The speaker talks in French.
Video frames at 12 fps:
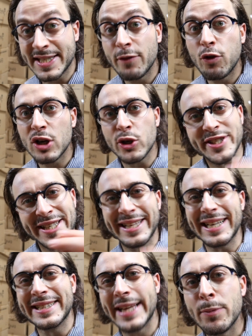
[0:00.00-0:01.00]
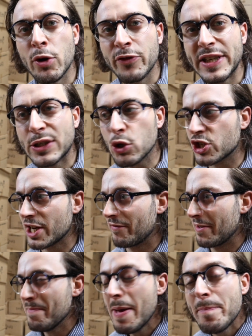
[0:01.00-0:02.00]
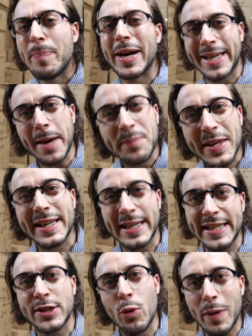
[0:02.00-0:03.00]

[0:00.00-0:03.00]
savoir que c'est allé tellement vite que j'avais même pas capté qu'il était en